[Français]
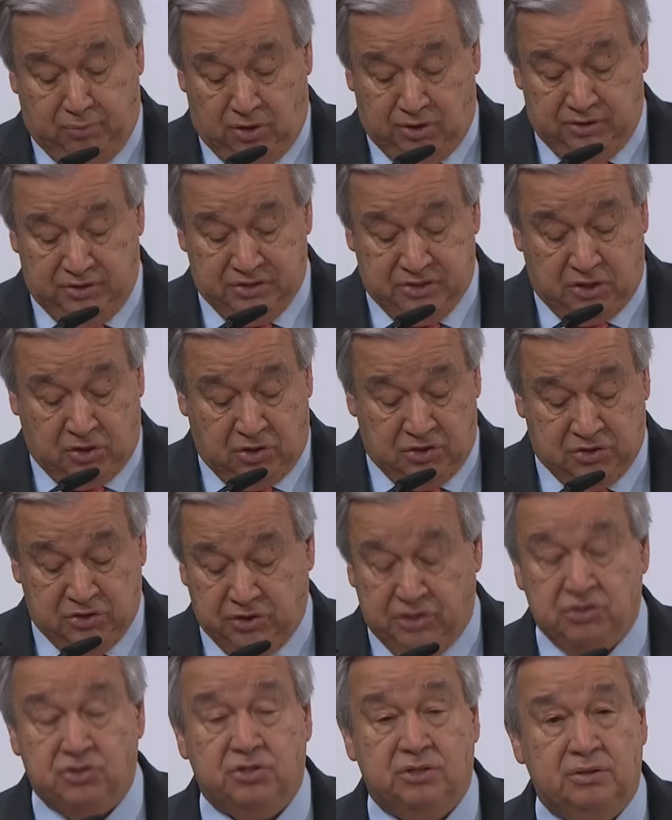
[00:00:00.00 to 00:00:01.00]
d'aide
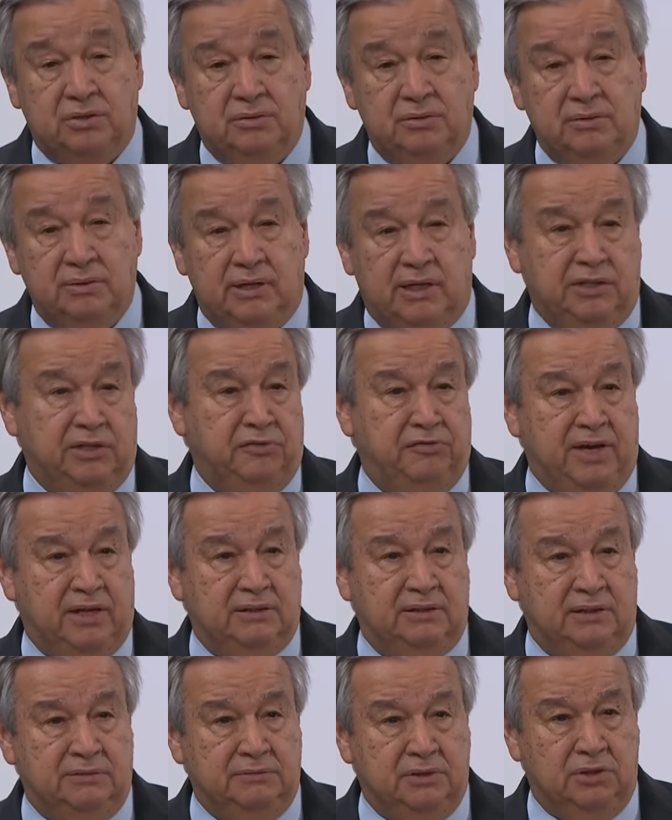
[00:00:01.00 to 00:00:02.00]
humanitaire fonctionne à
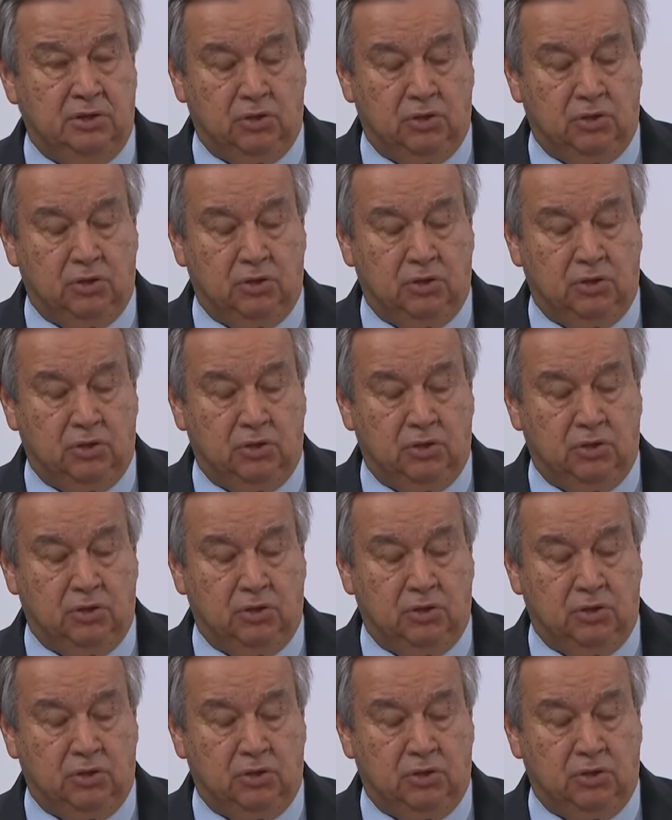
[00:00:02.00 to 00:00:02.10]
peine.